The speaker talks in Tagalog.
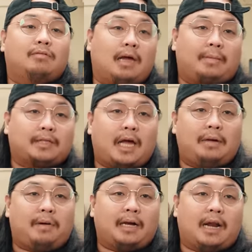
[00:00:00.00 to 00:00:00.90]
Wala
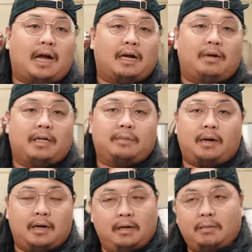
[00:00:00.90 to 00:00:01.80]
tayo bang ginagawa, di
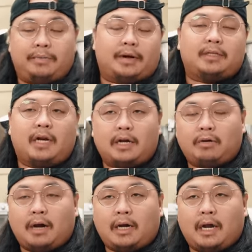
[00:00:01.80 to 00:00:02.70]
ba? Pero na lang
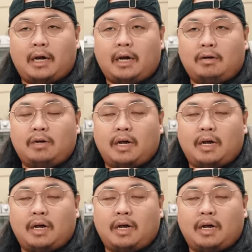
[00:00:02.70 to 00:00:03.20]
yung kakilala ko